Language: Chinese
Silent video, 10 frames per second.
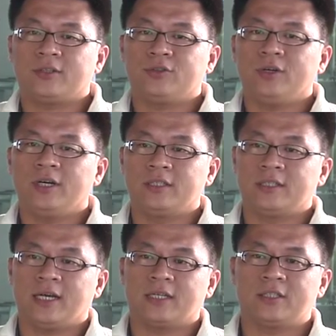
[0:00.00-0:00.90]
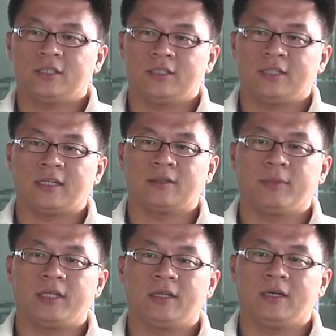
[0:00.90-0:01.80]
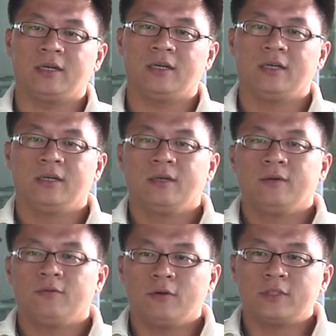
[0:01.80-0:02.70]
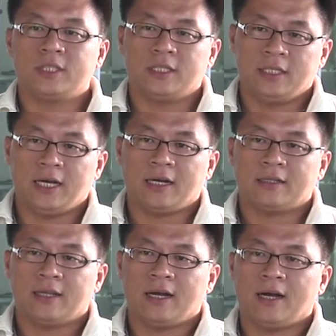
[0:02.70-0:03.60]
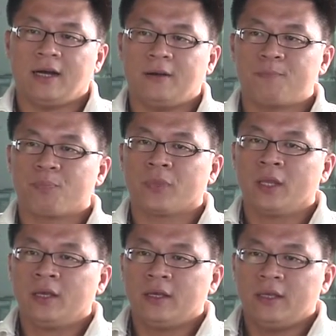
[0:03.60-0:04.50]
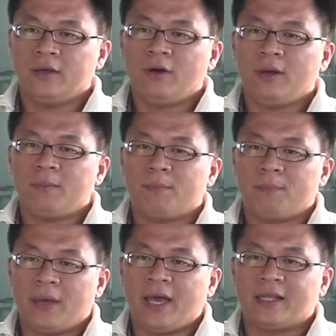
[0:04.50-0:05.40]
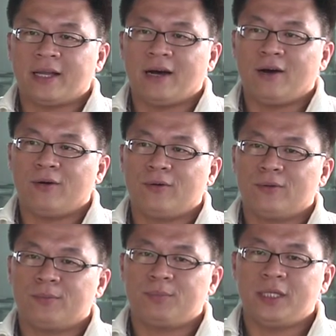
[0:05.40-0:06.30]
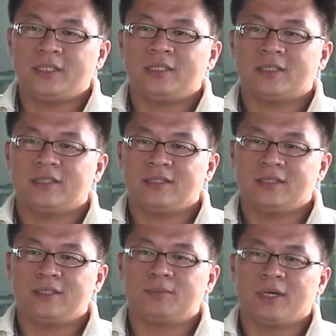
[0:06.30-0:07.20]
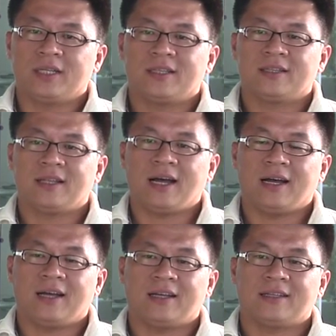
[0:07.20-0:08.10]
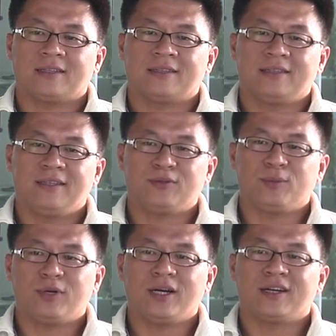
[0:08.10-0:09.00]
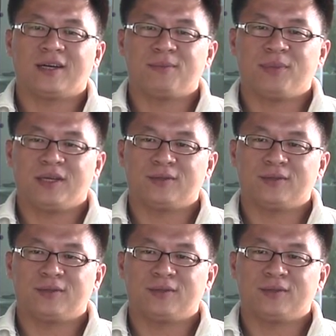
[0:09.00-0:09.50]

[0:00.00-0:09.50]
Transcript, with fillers: 就很像池上这边的风景一样。那因为北海道毕竟是日本，那你总不可能跟别人